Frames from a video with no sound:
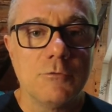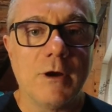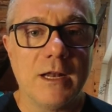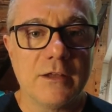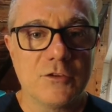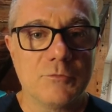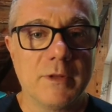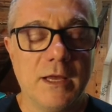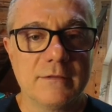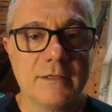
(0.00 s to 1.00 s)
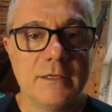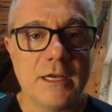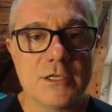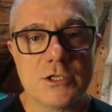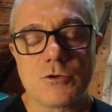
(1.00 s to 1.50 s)
do AliExpress
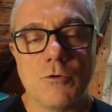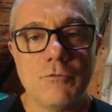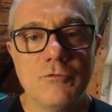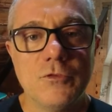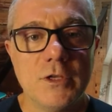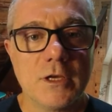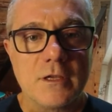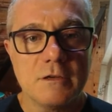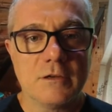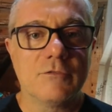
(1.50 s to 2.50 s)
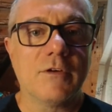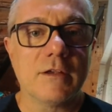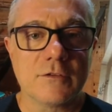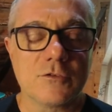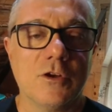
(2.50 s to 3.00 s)
que a gente confia, que a gente
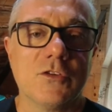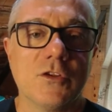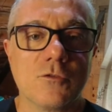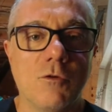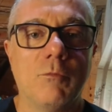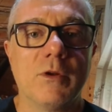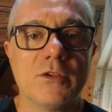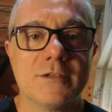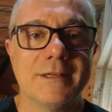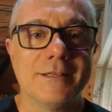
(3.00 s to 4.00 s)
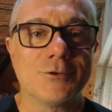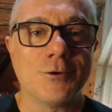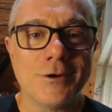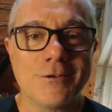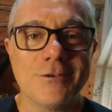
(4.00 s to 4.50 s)
faz as nossas compras de
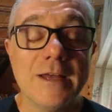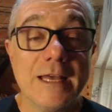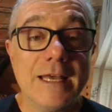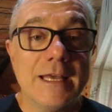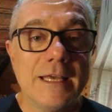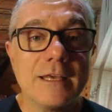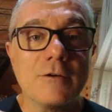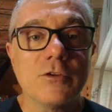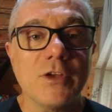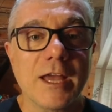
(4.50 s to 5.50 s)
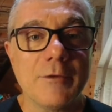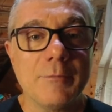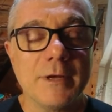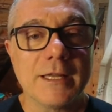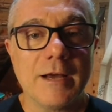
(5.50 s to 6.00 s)
eletrônico e que conseguem
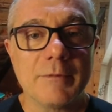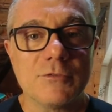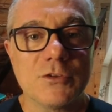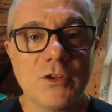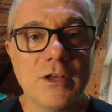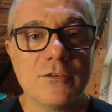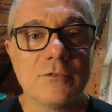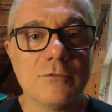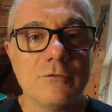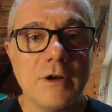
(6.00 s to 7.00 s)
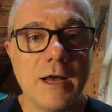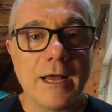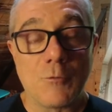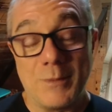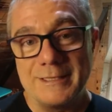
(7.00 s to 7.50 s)
mandar para vocês num,
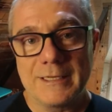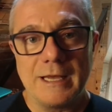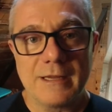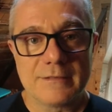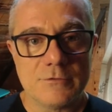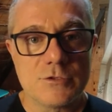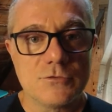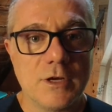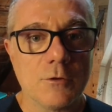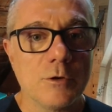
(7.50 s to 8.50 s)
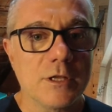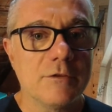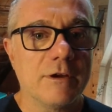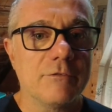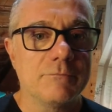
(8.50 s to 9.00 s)
é, com uma declaração de valor
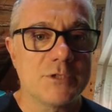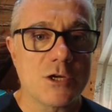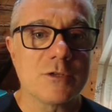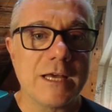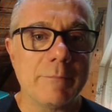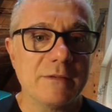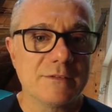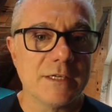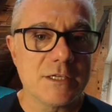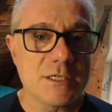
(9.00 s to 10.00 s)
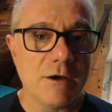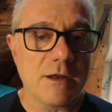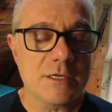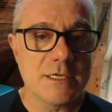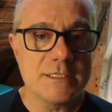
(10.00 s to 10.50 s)
que vai te ajudar bastante na
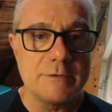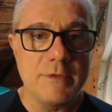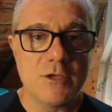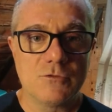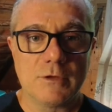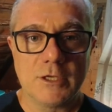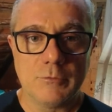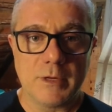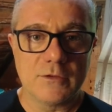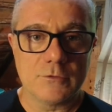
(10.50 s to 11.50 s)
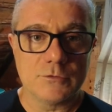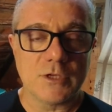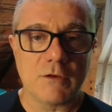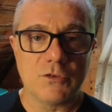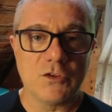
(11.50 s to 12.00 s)
hora de receber isso aqui no Brasil,
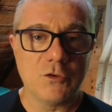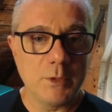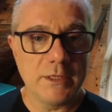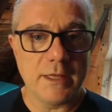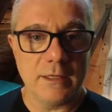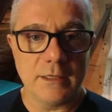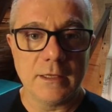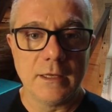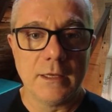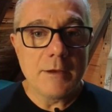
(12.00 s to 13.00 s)
se é que vocês me entendem